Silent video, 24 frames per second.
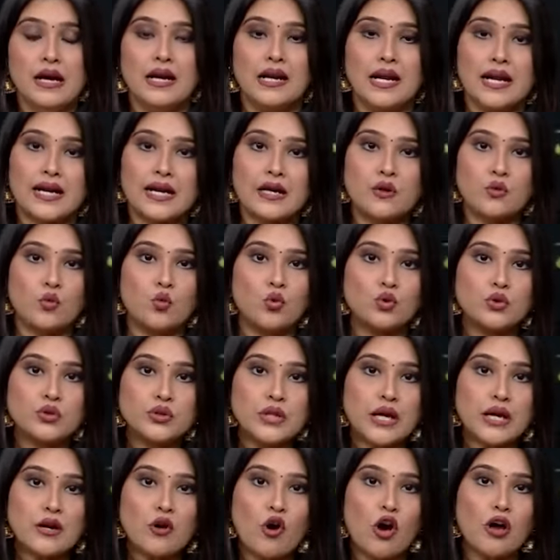लेकिन
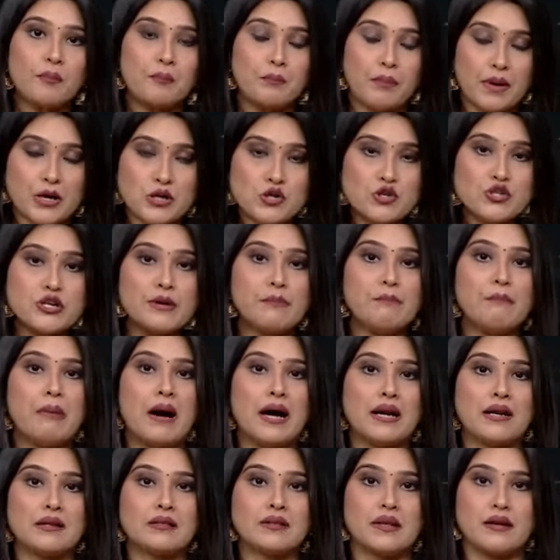उत्तर और पश्चिम भारत